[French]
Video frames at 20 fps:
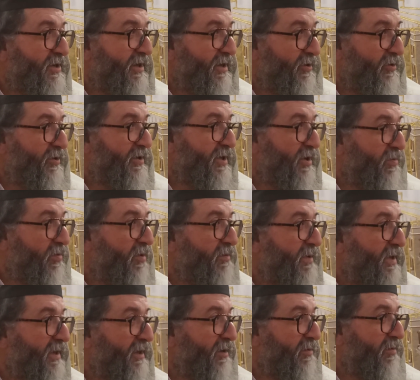Donc c'est le
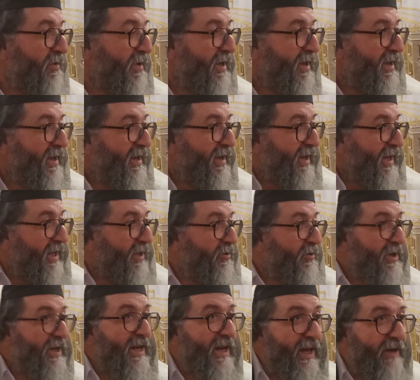premier temple. Et
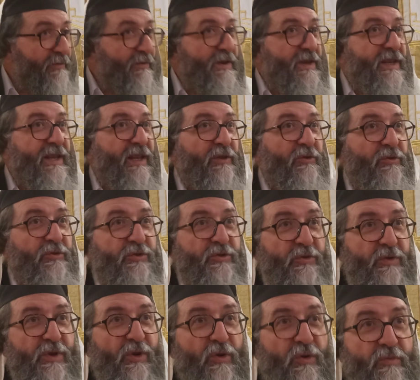donc, il a fini d'être
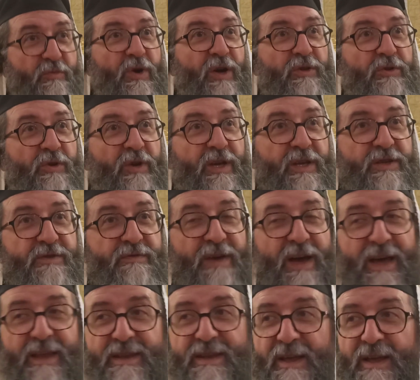construit au mois de
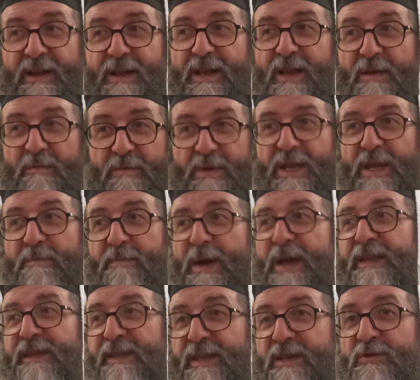Cheshvan, mais il n'a pas
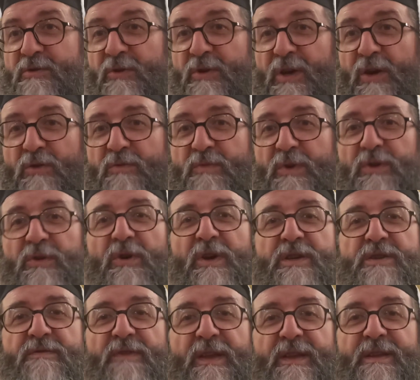été inauguré au mois de
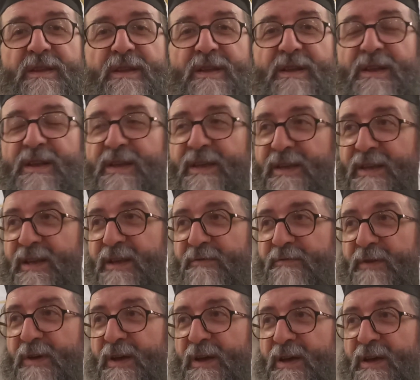Cheshvan. Il a,
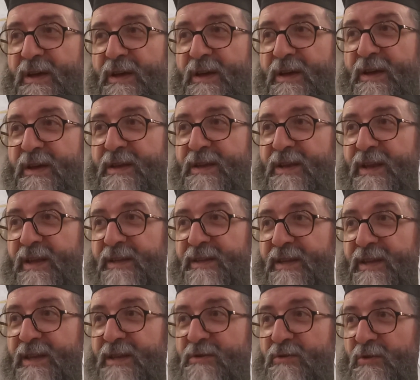euh,
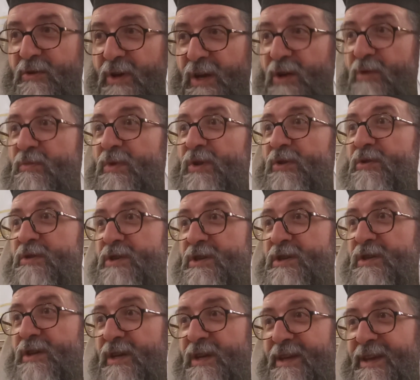été inauguré au mois de
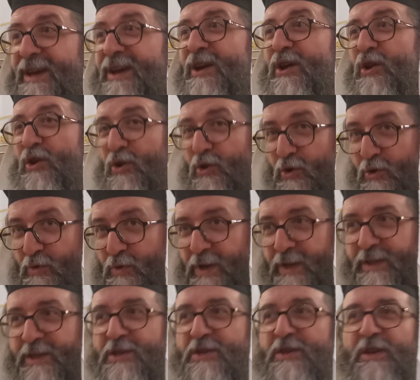Tishri, le 8
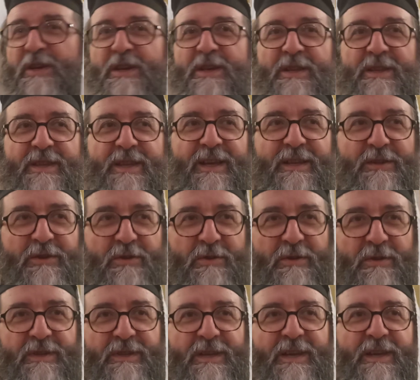Tishri, date
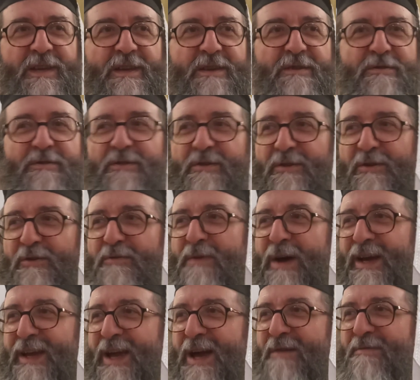euh, très euh,
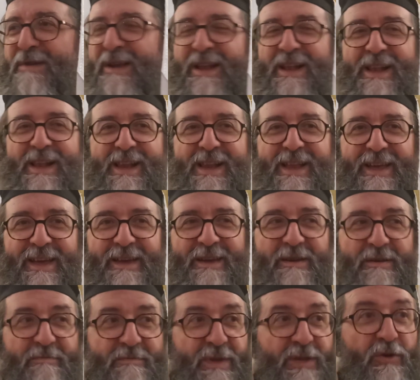remarquable,
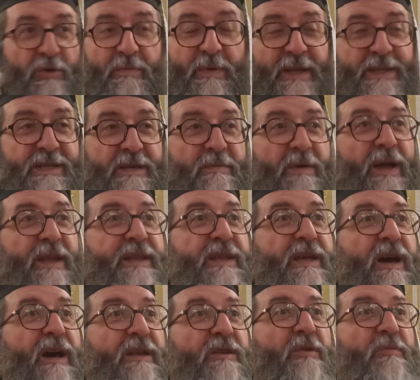mais donc pratiquement
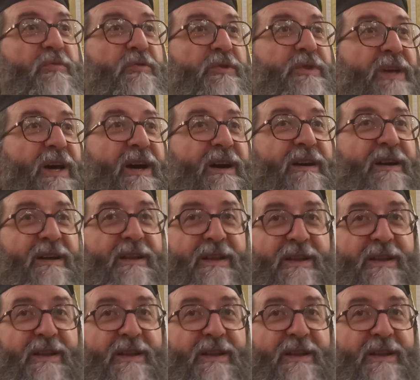un, an plus tard.